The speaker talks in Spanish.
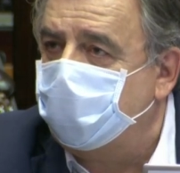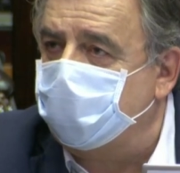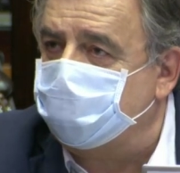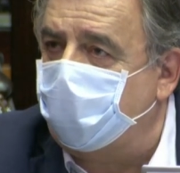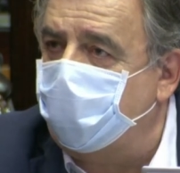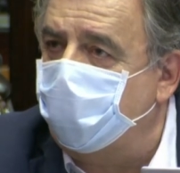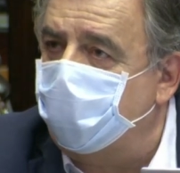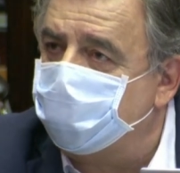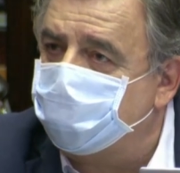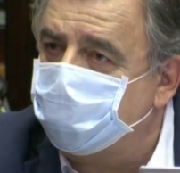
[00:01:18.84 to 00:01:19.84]
que
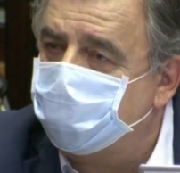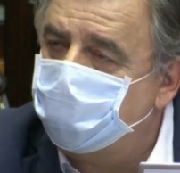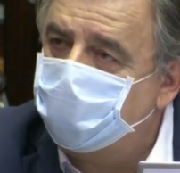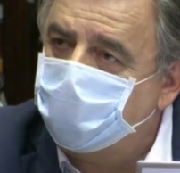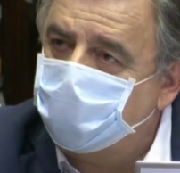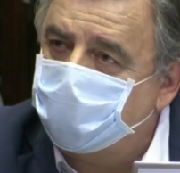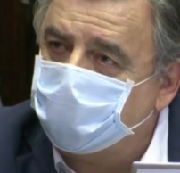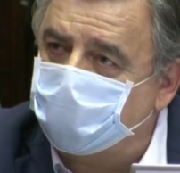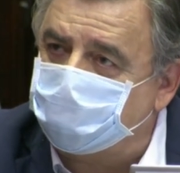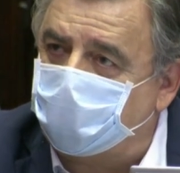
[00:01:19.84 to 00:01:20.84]
sabemos
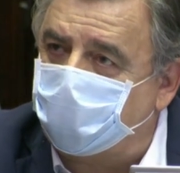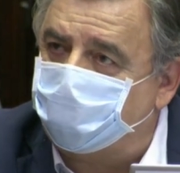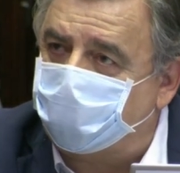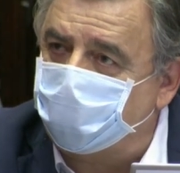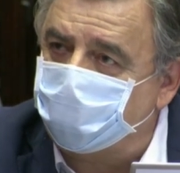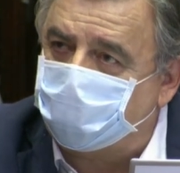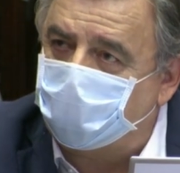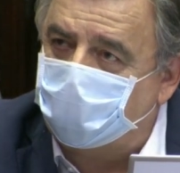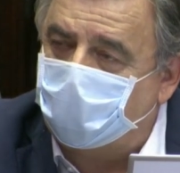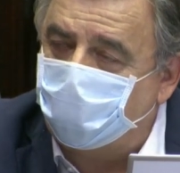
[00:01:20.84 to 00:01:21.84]
que se
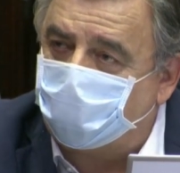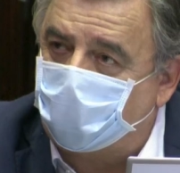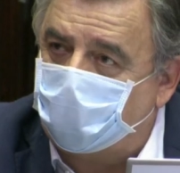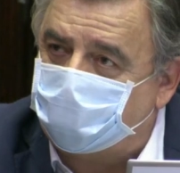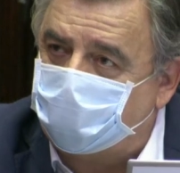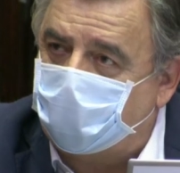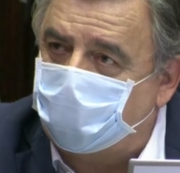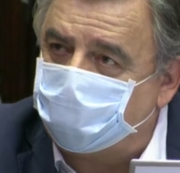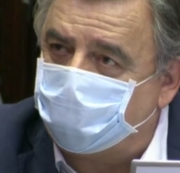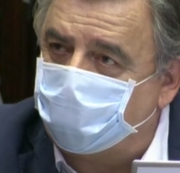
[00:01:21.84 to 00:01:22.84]
producen daños
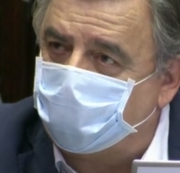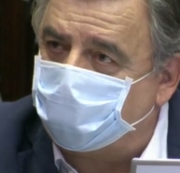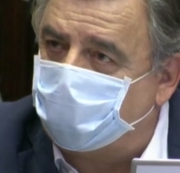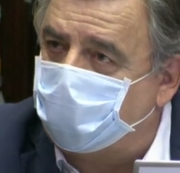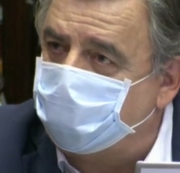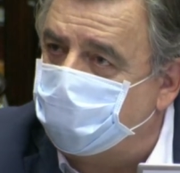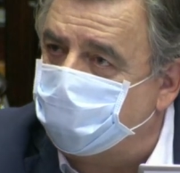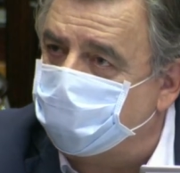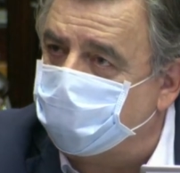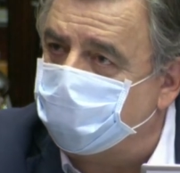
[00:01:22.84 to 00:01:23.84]
colaterales sobre toda la
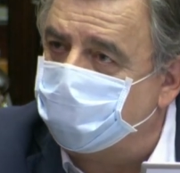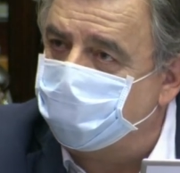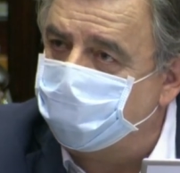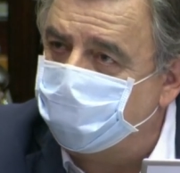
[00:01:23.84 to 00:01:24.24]
institución.